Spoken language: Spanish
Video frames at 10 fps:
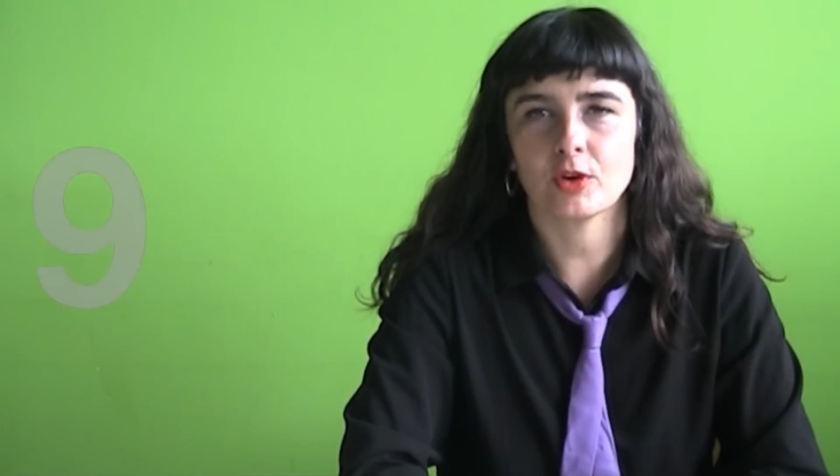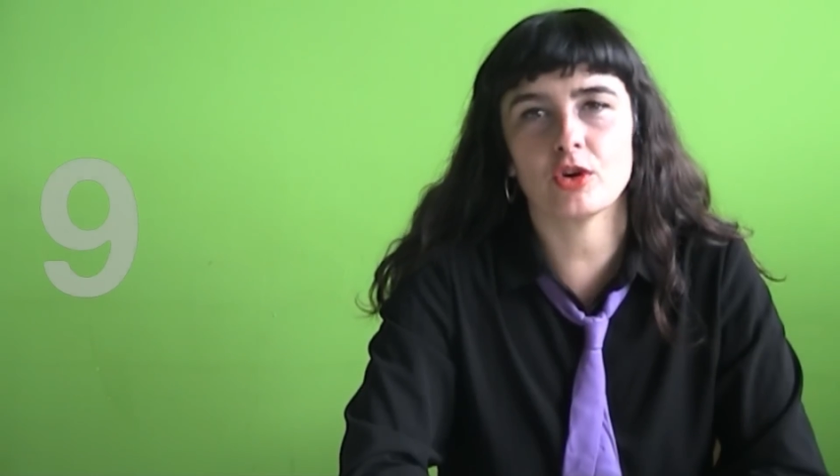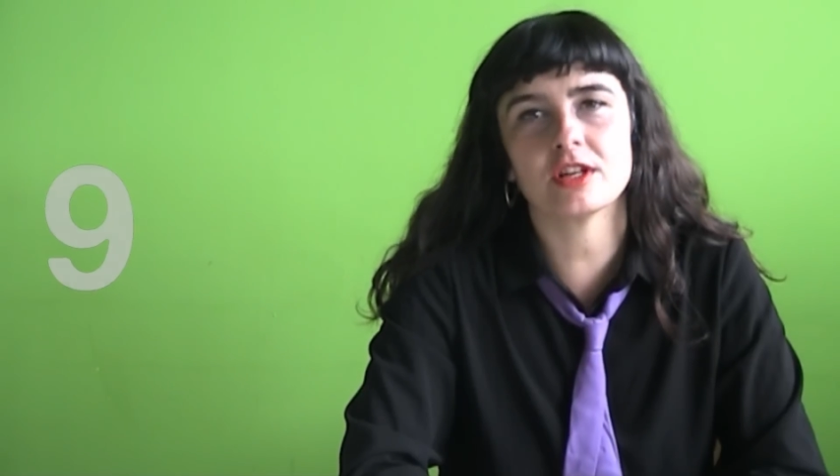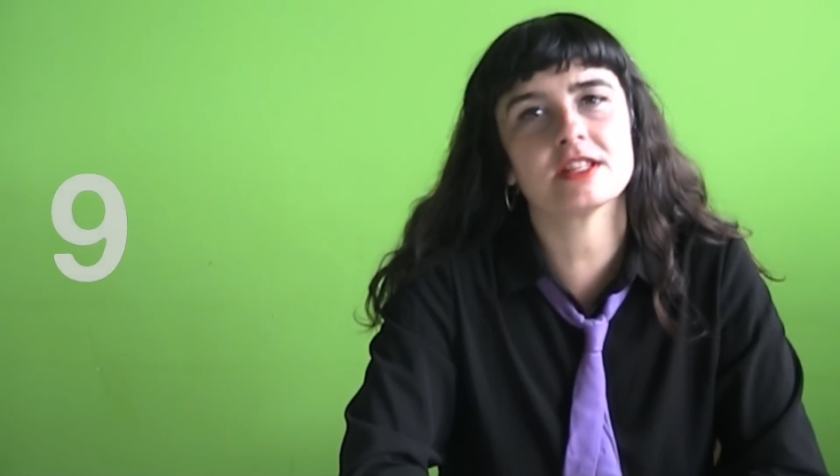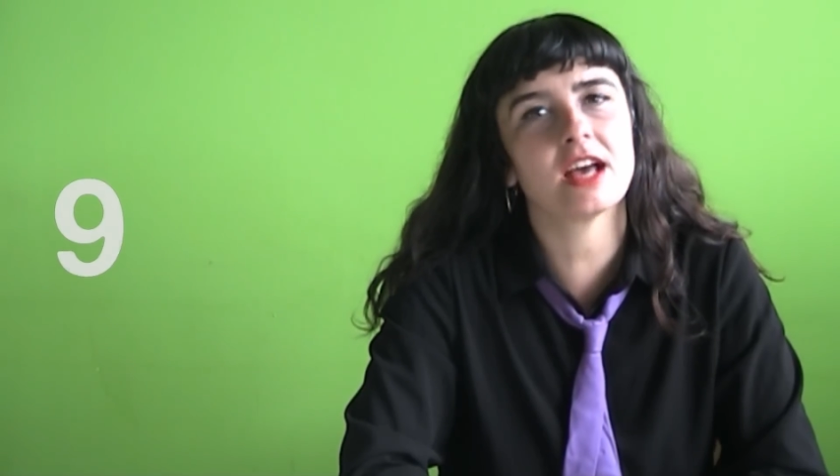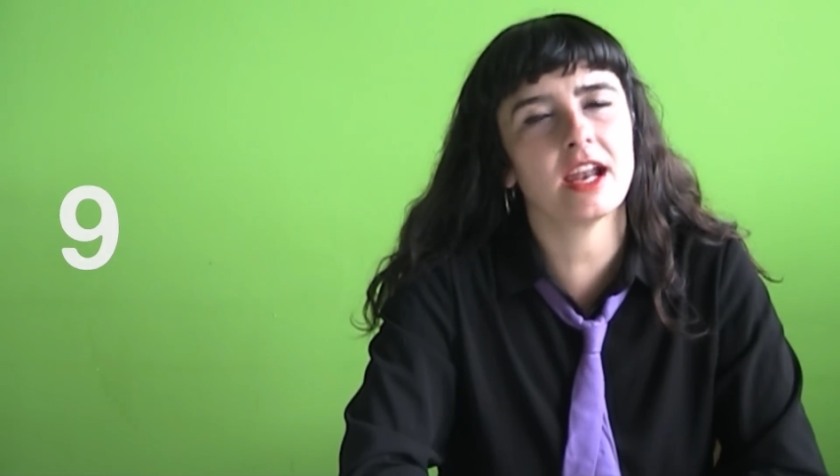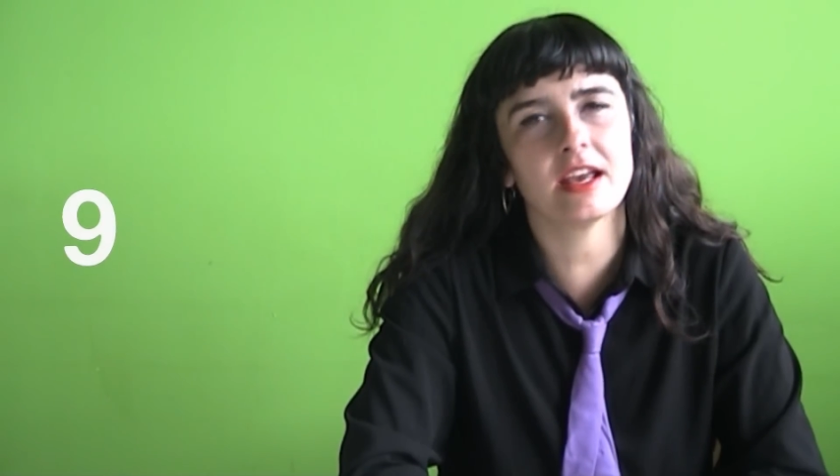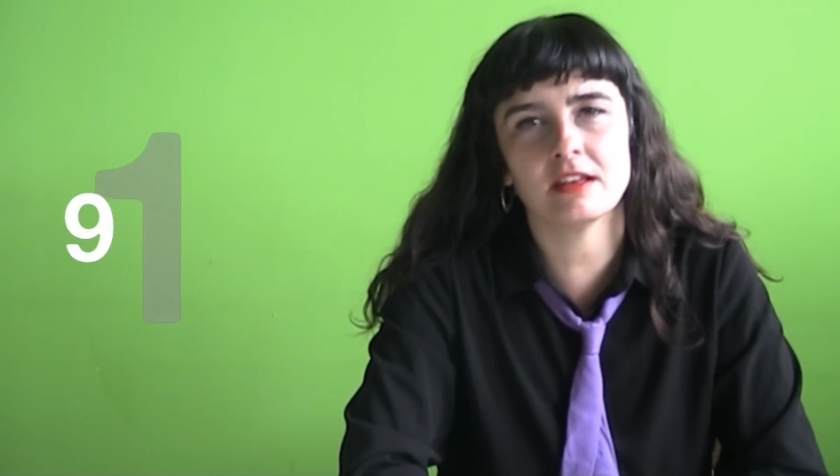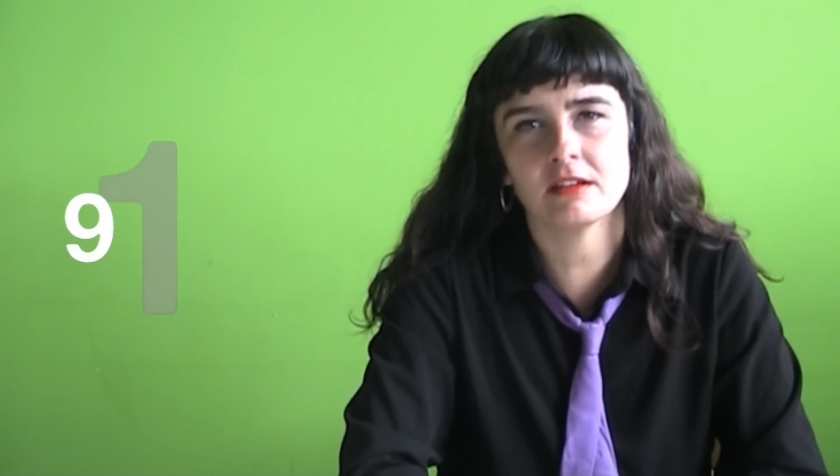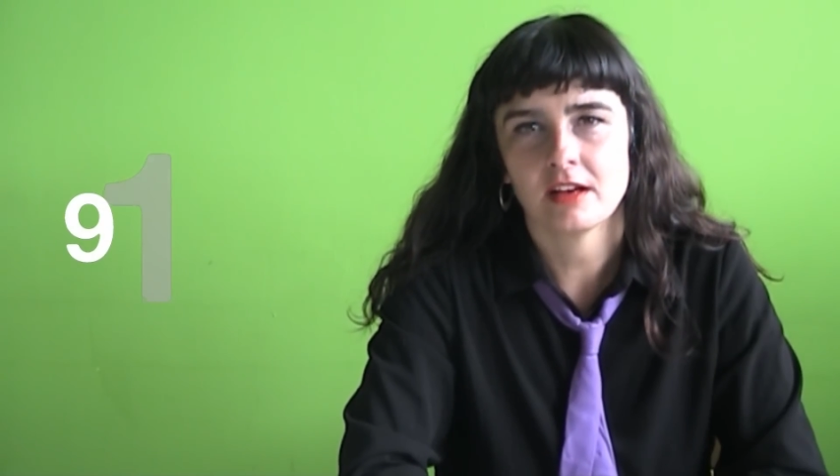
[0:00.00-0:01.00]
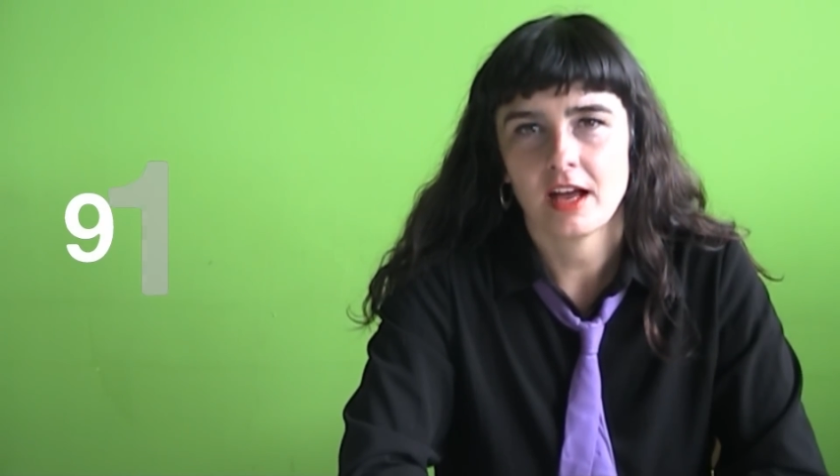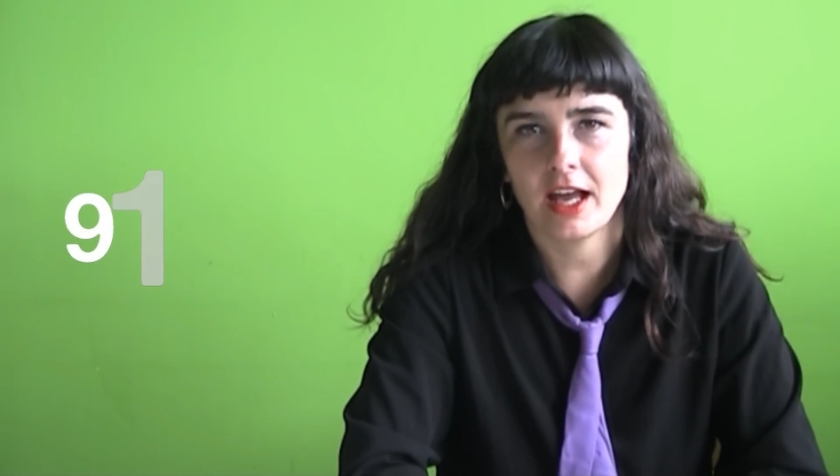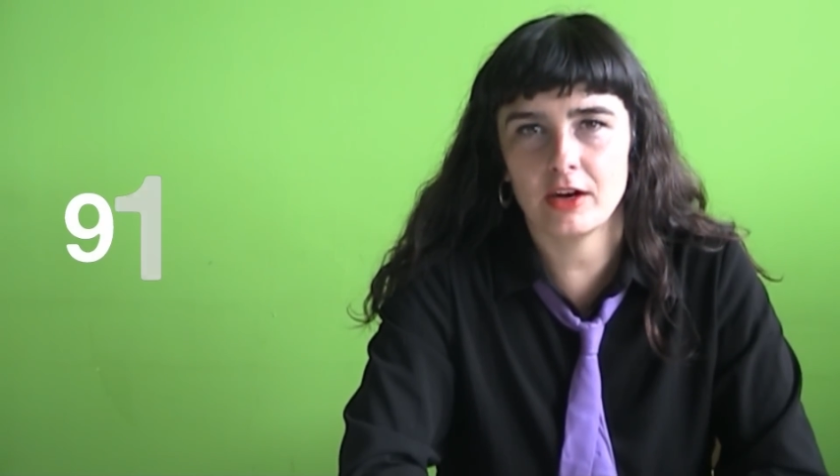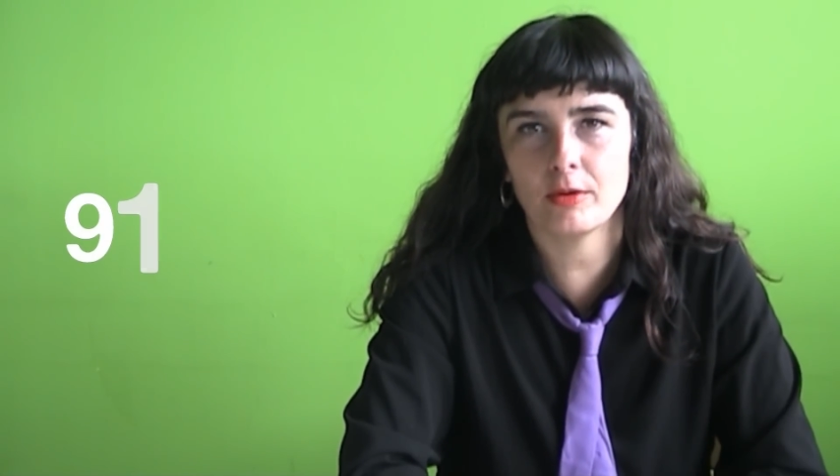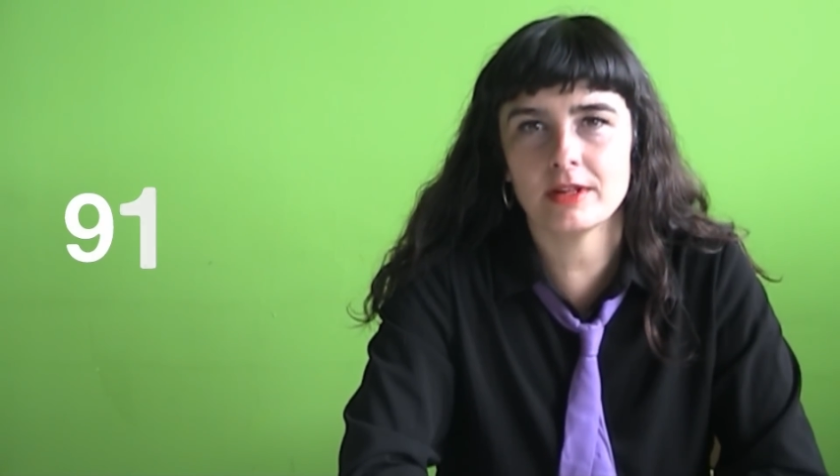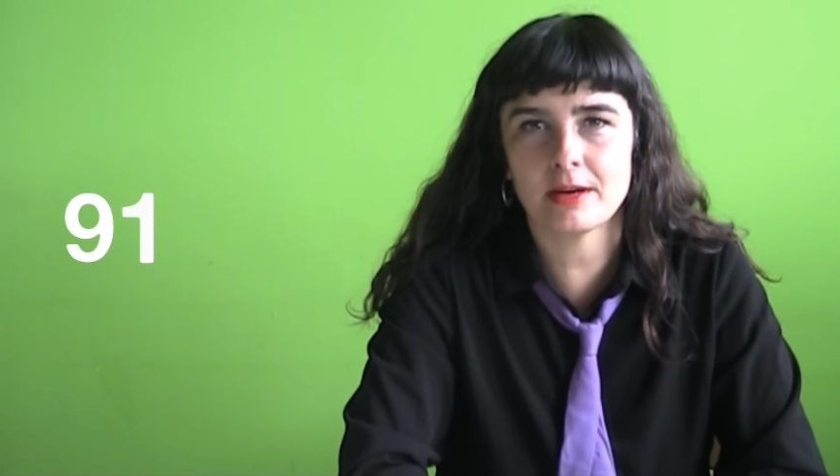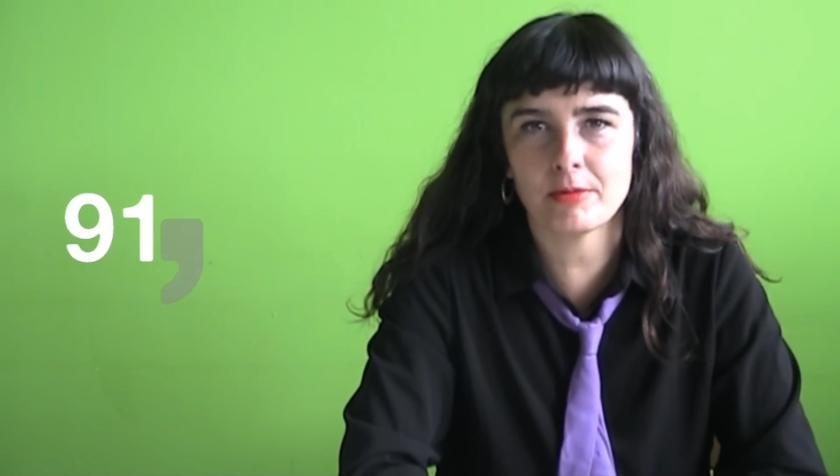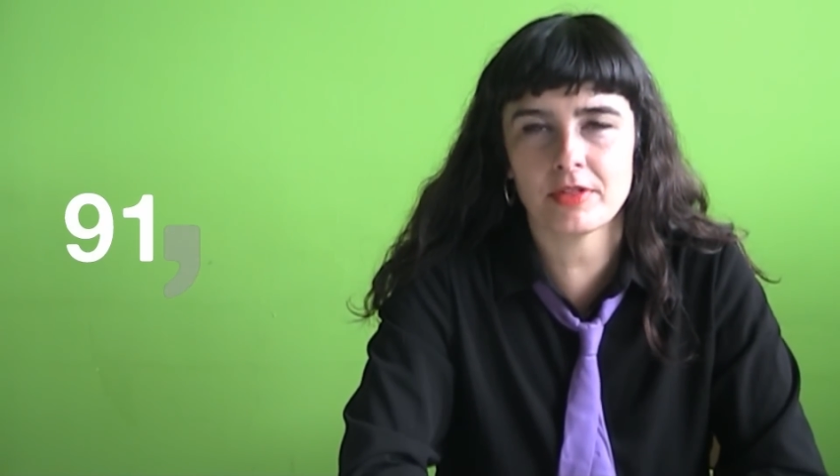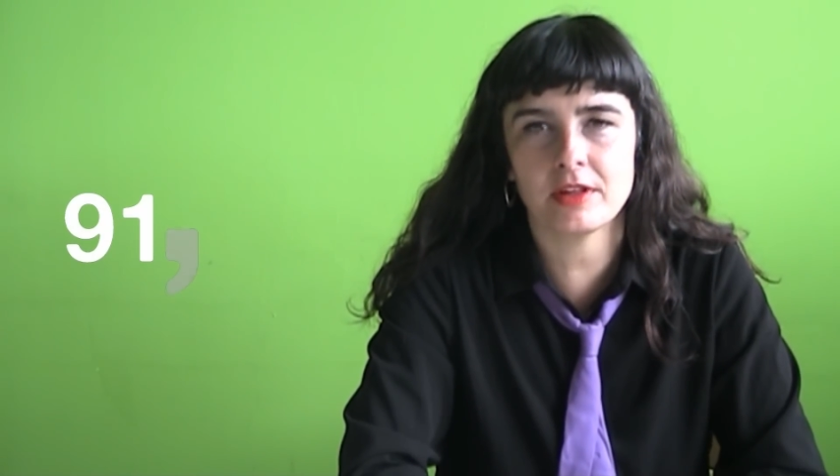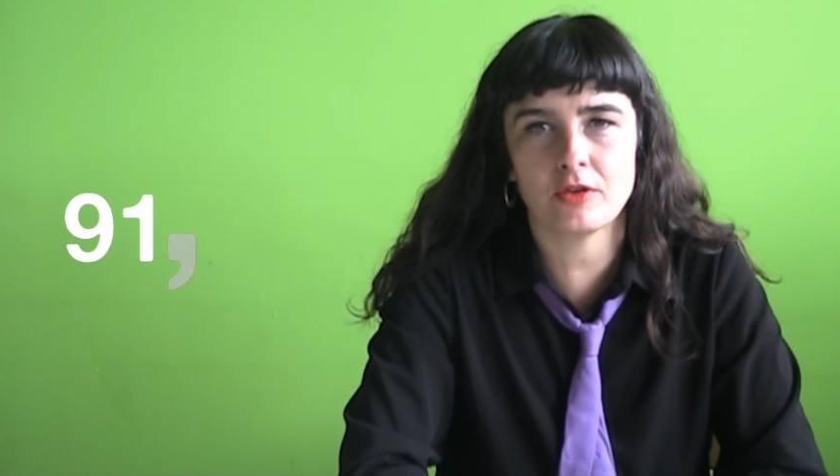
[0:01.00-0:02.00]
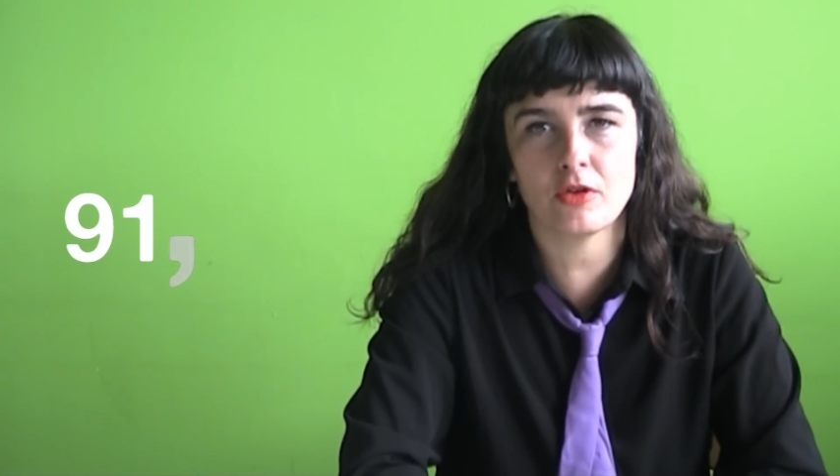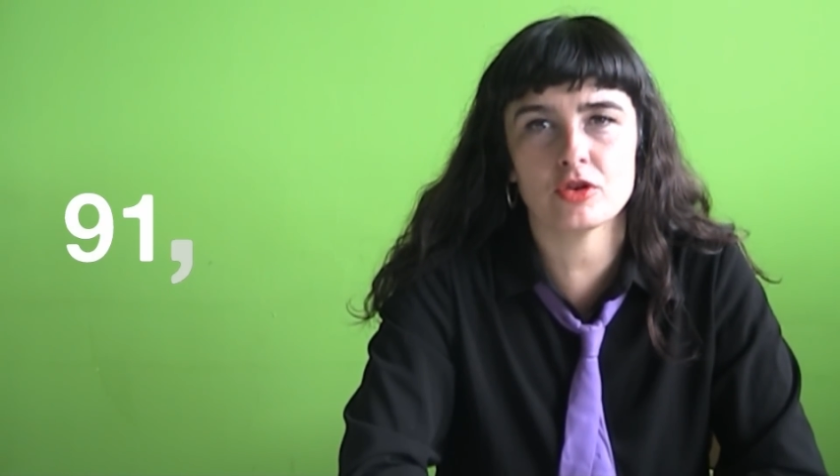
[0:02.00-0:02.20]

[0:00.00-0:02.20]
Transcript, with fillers: Con esta ley, el 90% de